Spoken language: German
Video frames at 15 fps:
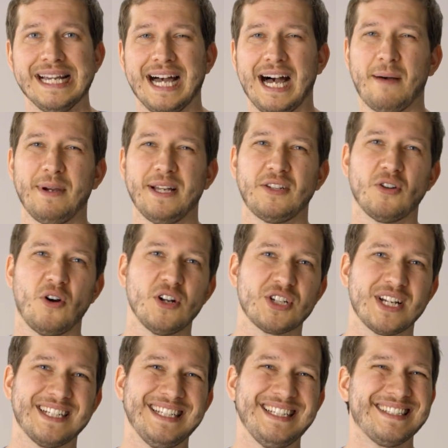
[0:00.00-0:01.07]
aber in
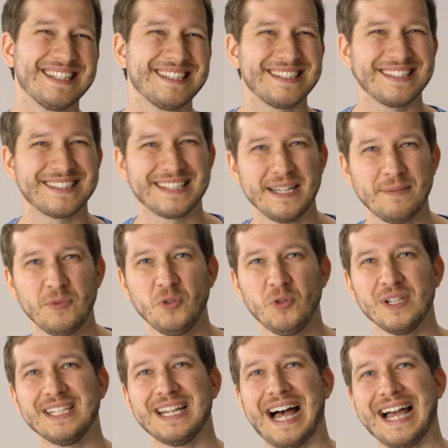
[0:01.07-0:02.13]
Deutschland ist das System
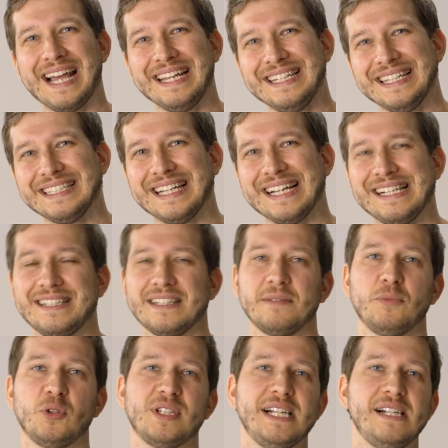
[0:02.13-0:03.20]
nur in einigen
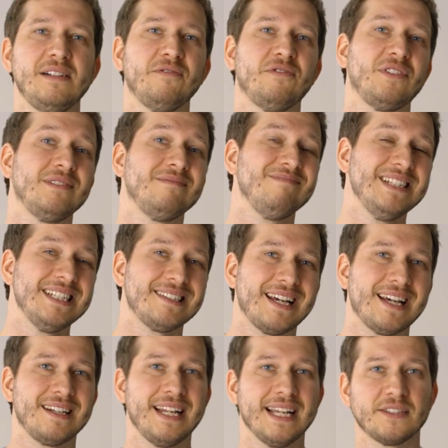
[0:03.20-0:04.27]
älteren Modellen von
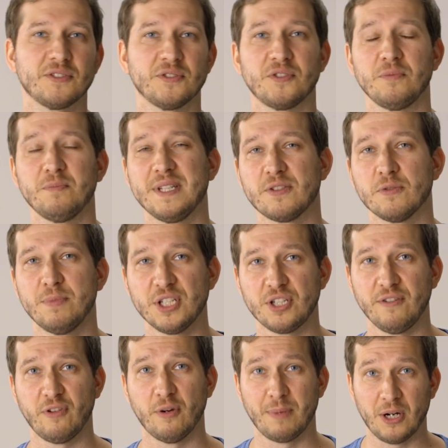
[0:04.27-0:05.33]
Nissan, Lexus und
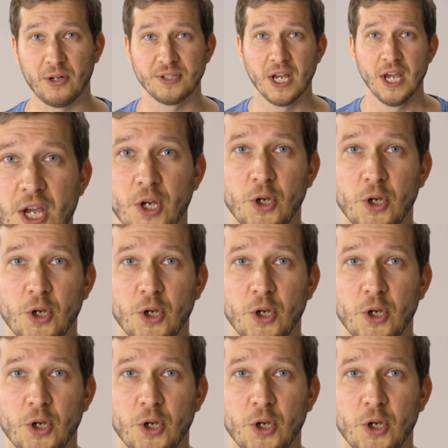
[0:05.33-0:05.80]
Mitsubishi verbaut.